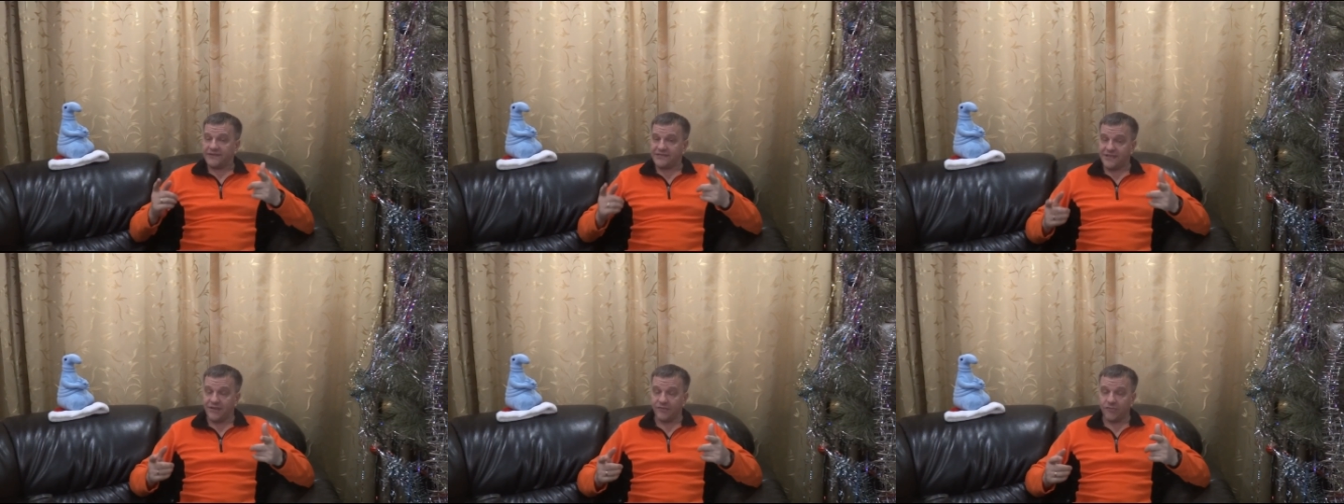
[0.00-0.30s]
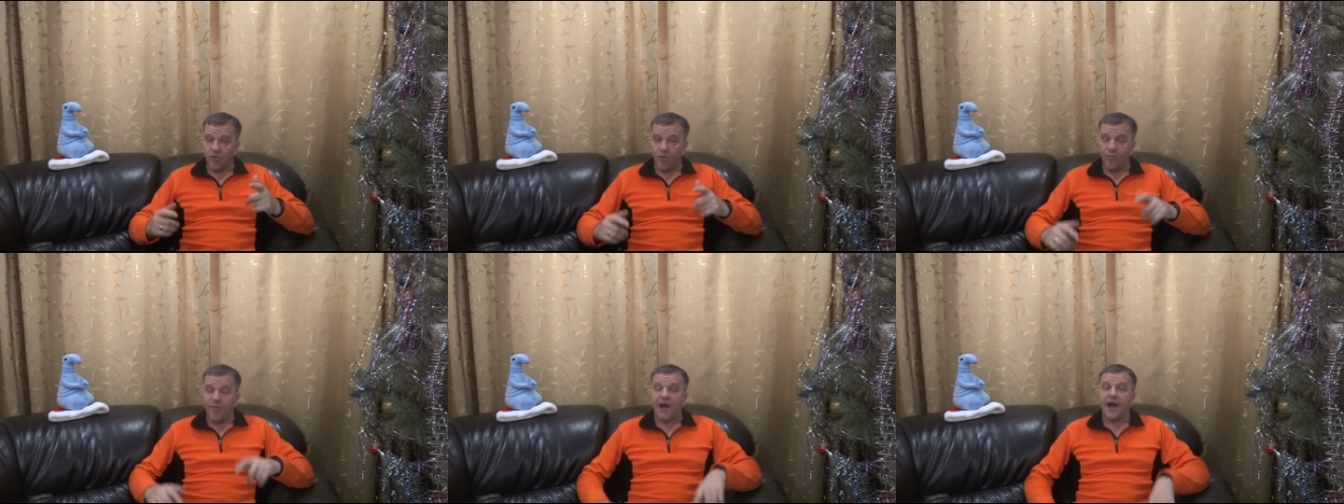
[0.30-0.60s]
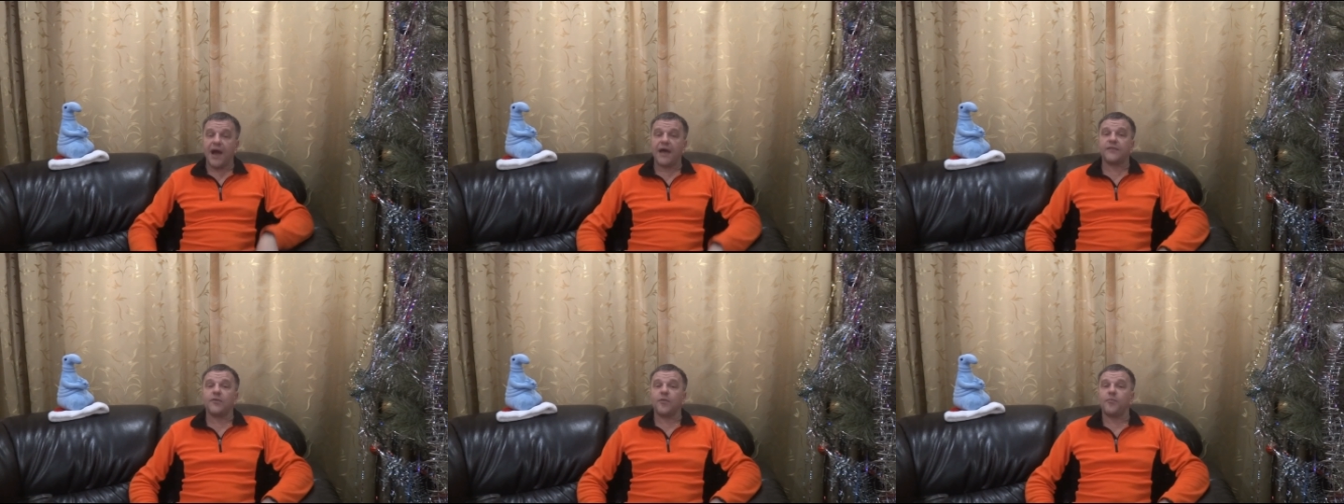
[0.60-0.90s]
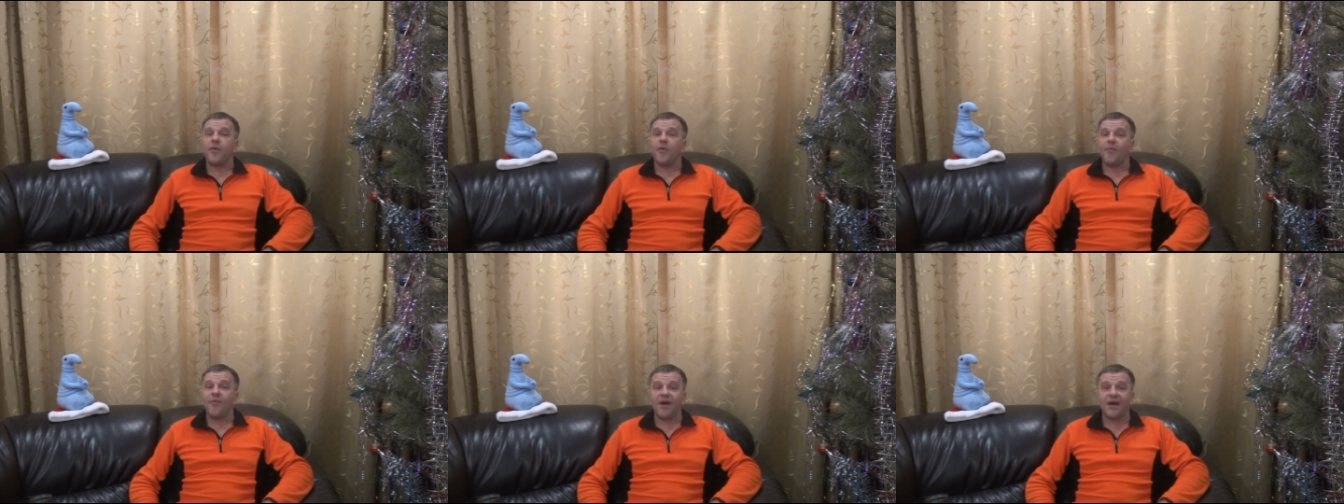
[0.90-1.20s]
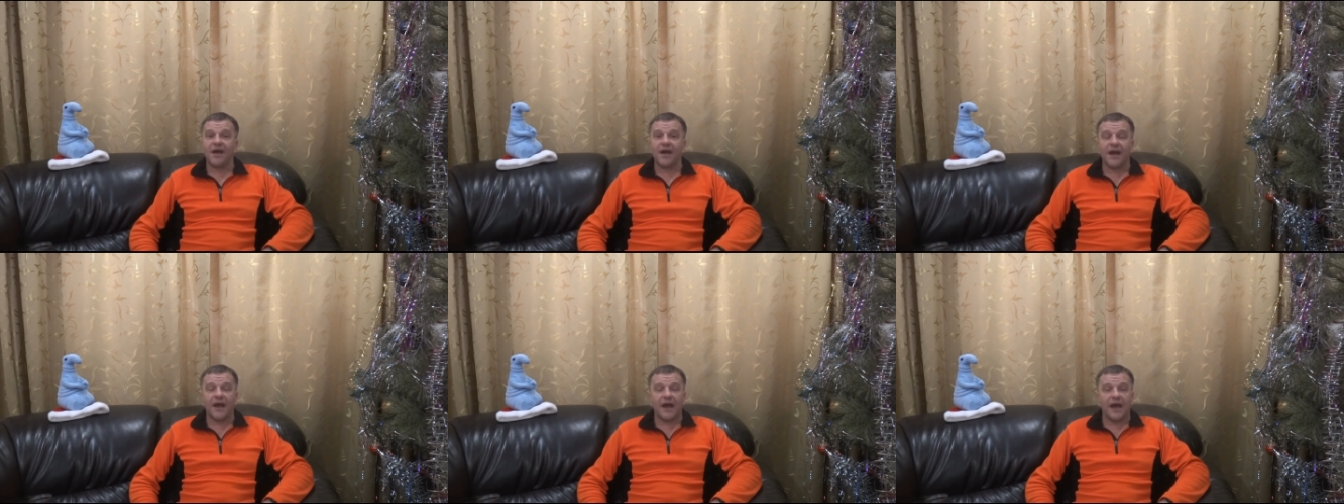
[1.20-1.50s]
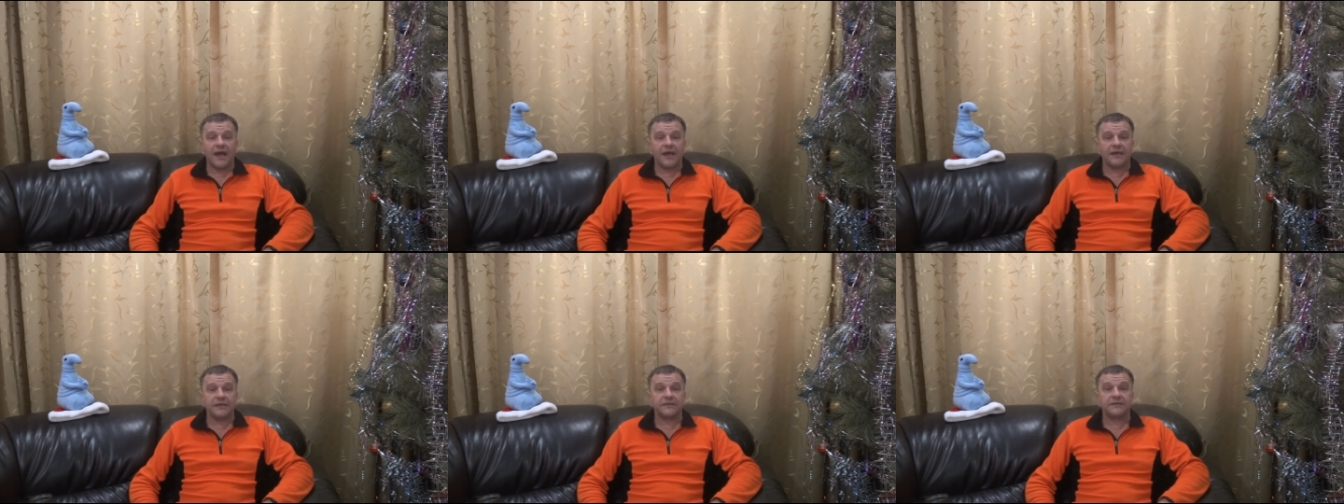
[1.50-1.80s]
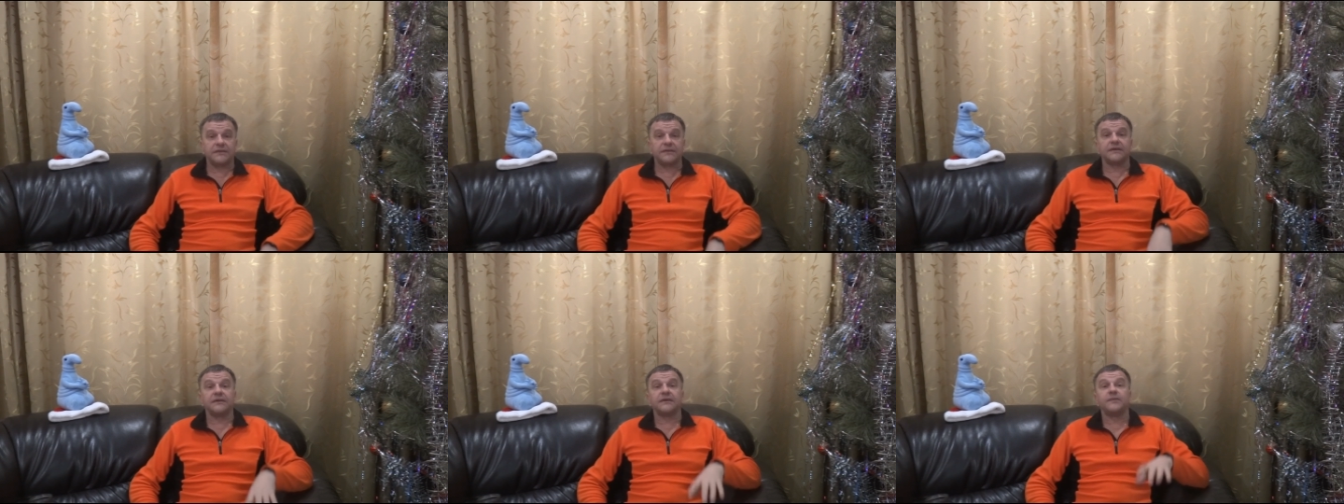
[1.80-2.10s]
основном оно помогает
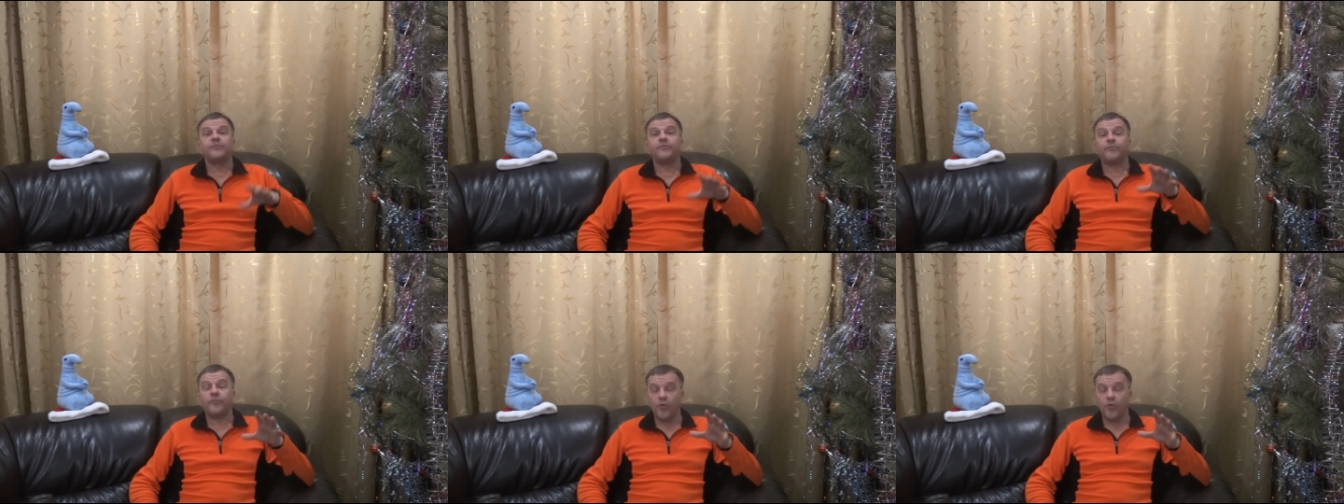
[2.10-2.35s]
э,